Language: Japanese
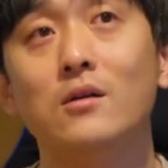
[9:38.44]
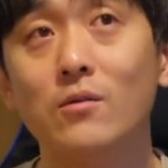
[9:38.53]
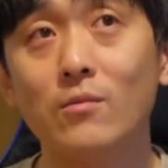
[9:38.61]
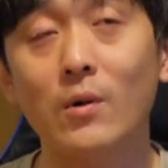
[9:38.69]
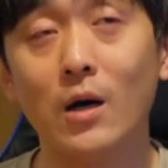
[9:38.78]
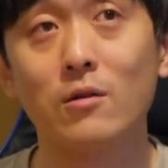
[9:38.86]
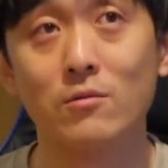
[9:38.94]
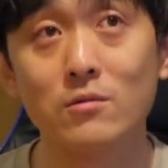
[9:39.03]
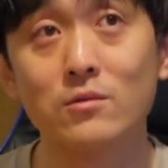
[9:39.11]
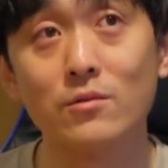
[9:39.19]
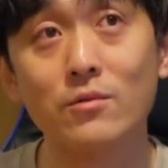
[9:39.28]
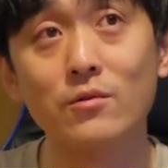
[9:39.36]
わかる
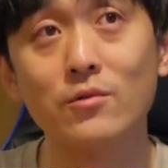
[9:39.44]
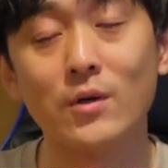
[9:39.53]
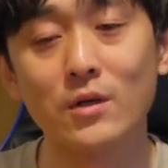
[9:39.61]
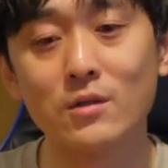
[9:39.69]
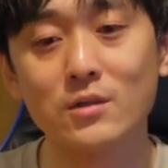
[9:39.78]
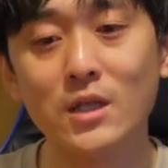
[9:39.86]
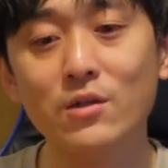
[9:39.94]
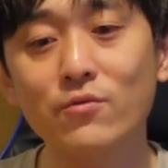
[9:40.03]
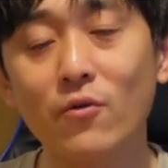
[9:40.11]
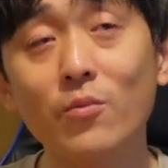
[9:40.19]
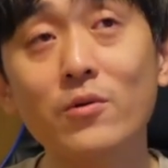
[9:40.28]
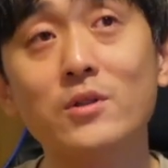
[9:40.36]
その要は
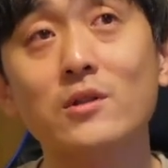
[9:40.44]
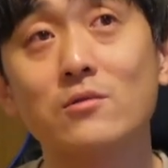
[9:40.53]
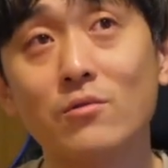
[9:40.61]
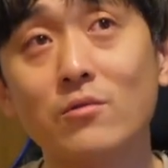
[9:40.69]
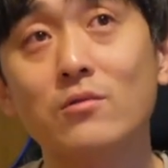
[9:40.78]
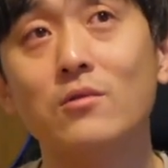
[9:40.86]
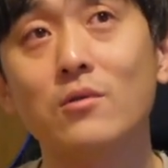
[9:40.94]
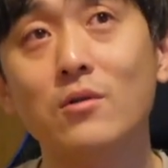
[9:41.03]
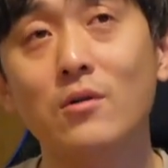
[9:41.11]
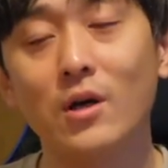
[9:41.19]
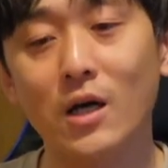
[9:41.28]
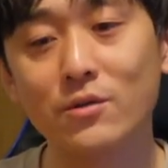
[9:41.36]
セリフを覚えてると、う
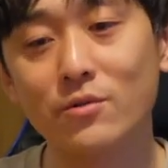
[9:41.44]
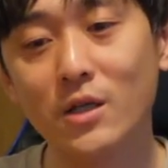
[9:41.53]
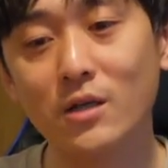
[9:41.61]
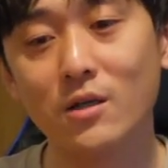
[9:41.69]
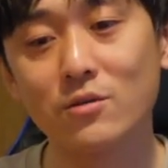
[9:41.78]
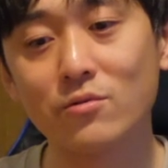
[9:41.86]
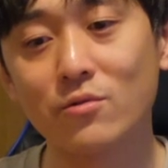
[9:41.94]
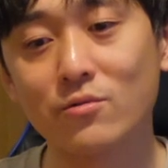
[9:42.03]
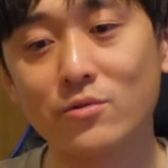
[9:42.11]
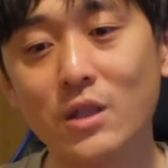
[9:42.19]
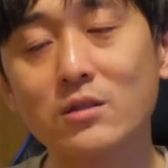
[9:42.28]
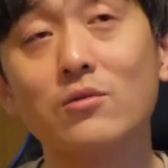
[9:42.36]
ん、あのなんかちょっと
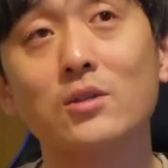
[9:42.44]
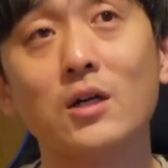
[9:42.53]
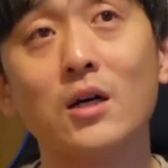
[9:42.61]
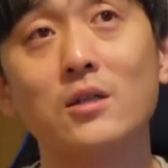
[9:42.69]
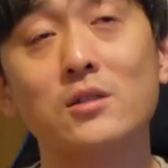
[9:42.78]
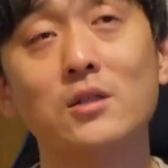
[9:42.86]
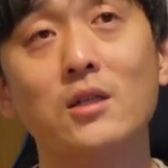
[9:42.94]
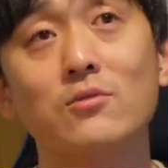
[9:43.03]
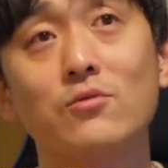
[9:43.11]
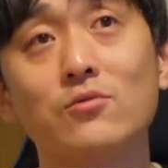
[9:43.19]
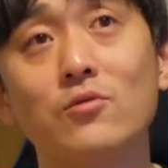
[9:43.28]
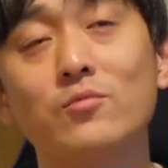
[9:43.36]
ぐだっとした感じだけ
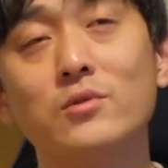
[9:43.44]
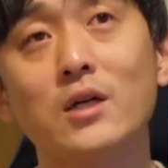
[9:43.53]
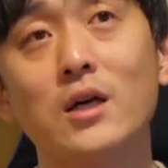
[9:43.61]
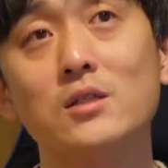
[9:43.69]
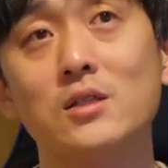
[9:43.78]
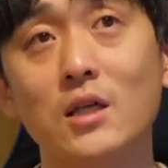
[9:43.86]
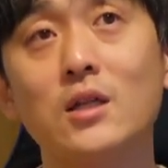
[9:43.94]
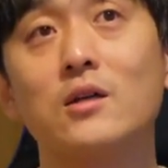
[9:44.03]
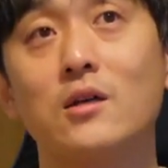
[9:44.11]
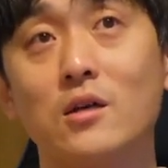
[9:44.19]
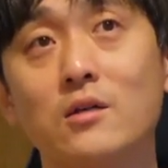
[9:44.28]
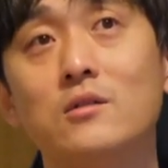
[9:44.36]
ど長文な感じ出ない
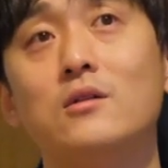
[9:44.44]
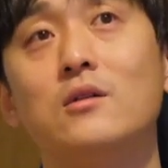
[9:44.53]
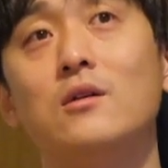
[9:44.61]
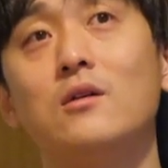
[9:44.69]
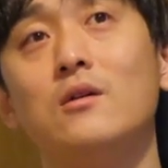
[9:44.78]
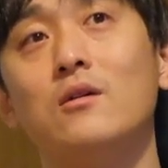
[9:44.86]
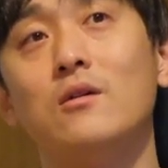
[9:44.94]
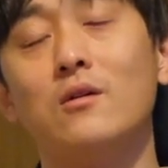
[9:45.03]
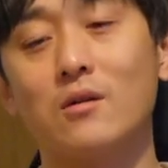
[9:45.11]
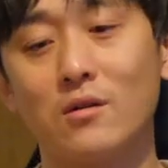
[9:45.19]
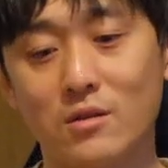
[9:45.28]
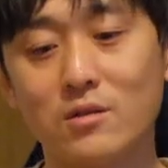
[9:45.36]
か
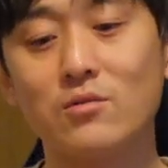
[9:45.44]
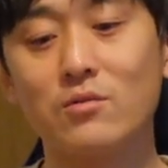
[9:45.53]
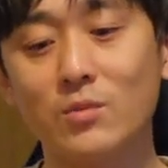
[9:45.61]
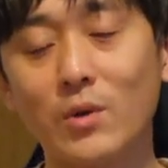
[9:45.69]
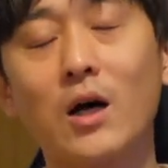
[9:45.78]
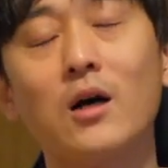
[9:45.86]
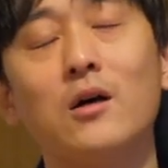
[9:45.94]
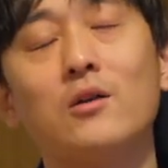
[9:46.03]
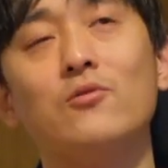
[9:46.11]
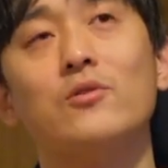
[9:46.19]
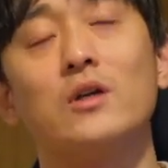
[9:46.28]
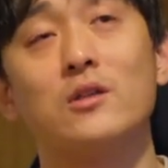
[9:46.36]
ら、うん、一応今考え
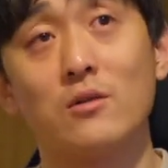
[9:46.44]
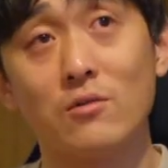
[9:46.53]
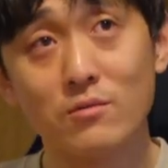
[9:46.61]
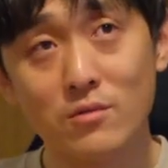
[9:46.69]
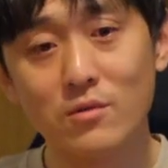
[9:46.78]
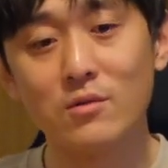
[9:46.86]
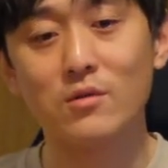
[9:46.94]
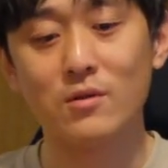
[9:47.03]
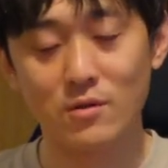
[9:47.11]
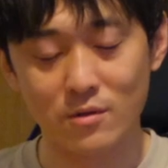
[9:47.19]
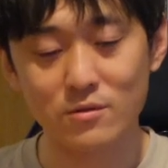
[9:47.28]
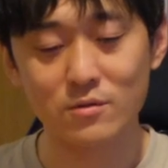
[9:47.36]
るようにしてるよ、
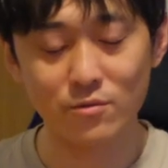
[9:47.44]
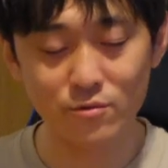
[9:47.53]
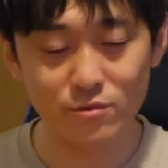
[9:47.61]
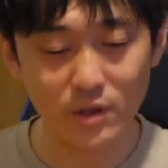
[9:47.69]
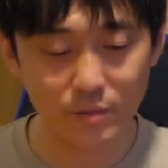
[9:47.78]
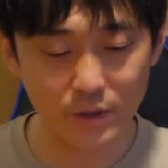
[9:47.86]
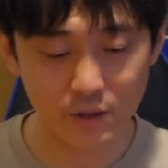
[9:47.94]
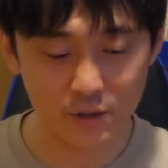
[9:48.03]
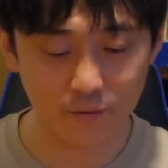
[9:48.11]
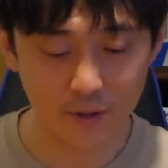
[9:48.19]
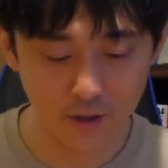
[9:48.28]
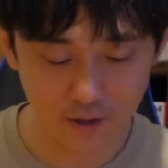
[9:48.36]
うん、そういう裏
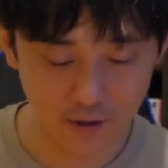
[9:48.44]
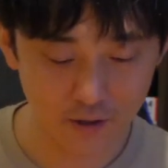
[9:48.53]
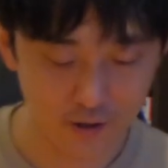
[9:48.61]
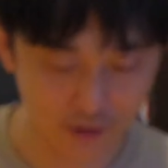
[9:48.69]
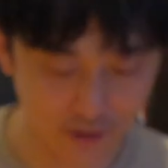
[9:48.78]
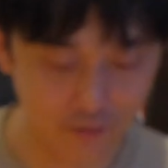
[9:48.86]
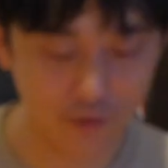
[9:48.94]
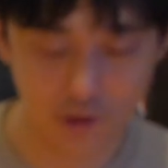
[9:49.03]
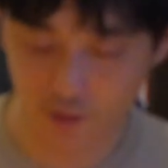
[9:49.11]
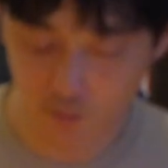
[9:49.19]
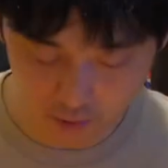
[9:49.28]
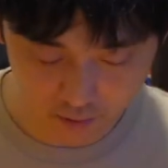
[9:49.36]
話はねいいとし
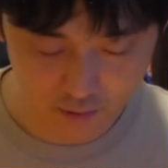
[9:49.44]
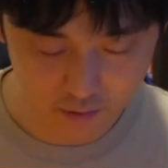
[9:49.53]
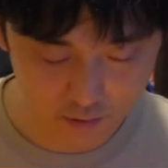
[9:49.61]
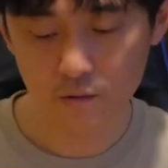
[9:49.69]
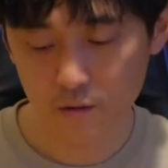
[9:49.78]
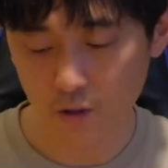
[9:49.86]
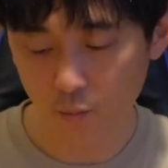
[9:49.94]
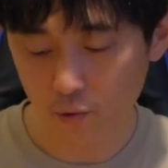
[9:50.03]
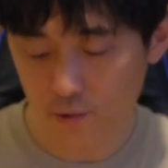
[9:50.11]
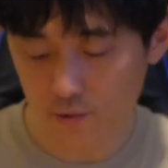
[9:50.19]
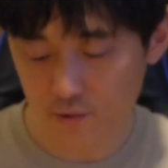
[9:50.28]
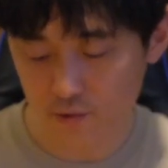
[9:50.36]
てもで
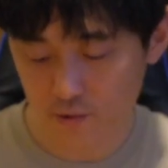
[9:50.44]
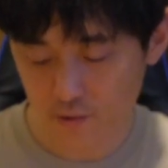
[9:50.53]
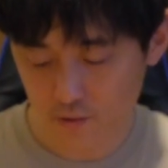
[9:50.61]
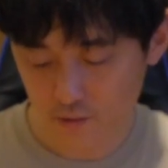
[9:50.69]
もう一つ